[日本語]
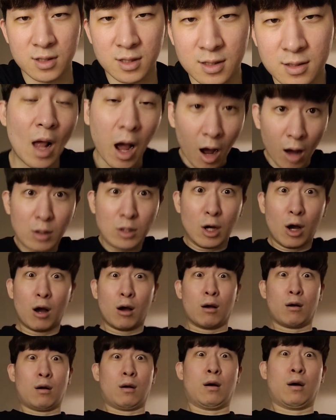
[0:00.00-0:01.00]
な。
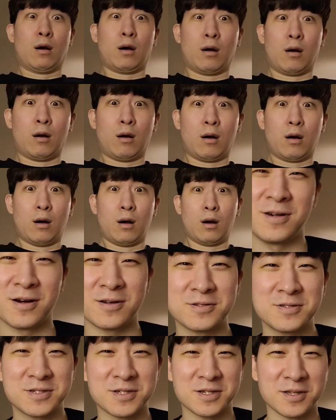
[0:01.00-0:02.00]
や
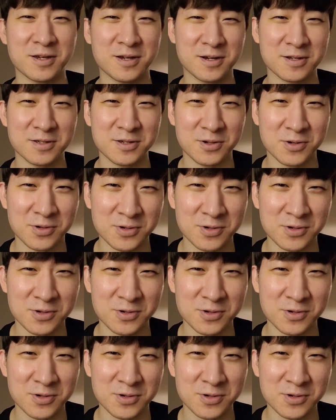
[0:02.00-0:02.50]
るんじゃねえか日